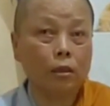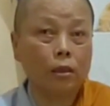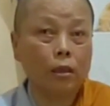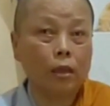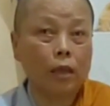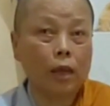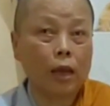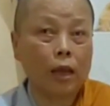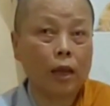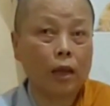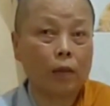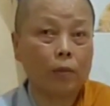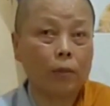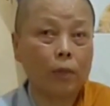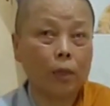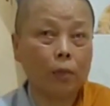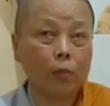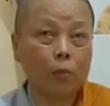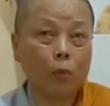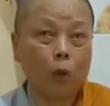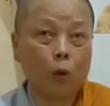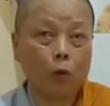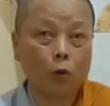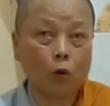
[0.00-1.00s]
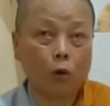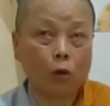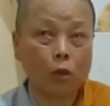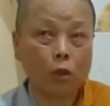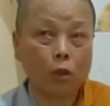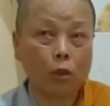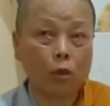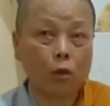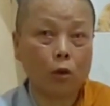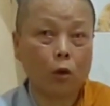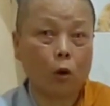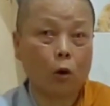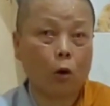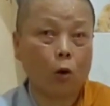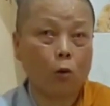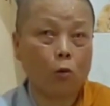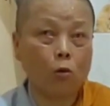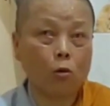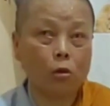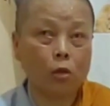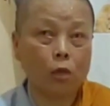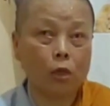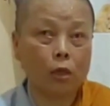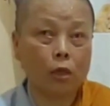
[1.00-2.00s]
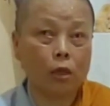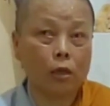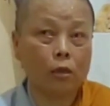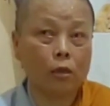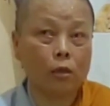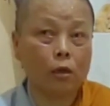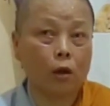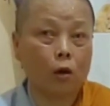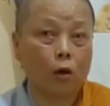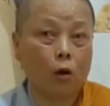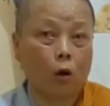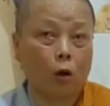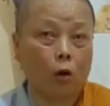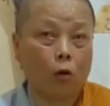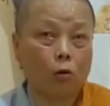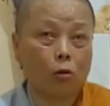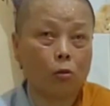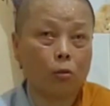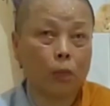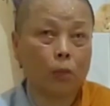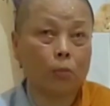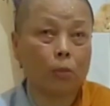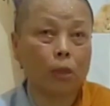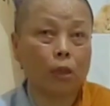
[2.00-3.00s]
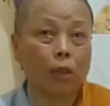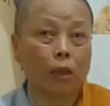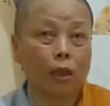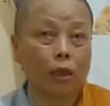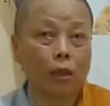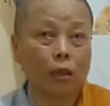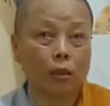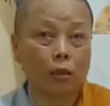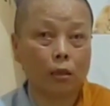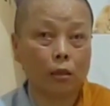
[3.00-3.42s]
Yeah. Hay là biết một con đường khổ, cái người đó khổ mình mới tới.